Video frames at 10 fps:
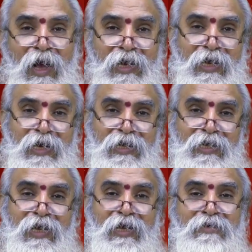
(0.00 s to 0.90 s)
ఆ
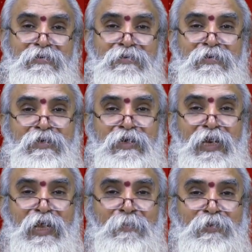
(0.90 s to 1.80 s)
కారణంగా
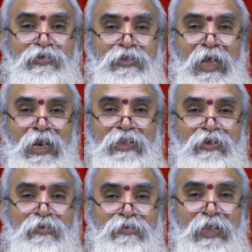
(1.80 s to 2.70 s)
క్రీమ్ అచ్యుతానంద
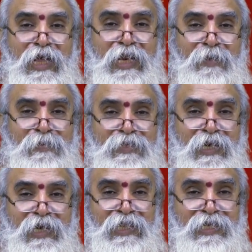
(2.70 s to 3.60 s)
గోవింద అనే
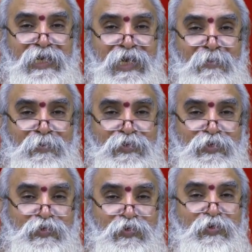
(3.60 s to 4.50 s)
మంత్రాన్ని అధికంగా మీరు
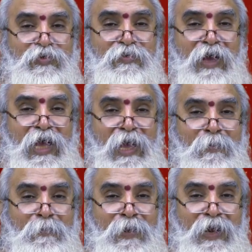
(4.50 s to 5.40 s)
చేసుకుంటూ
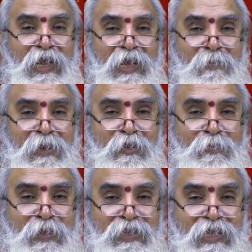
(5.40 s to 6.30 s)
వ్యాయామ ప్రాణాయామాలకు
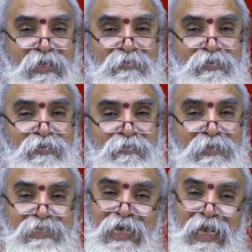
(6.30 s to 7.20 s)
ప్రాధాన్యమిస్తూ
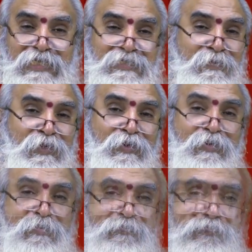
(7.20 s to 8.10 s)
మధ్యాహ్న
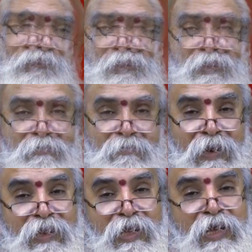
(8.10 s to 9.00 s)
సమయంలో
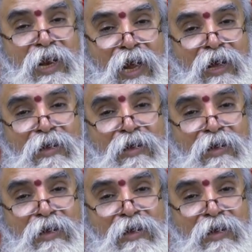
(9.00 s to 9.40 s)
మన దగ్గర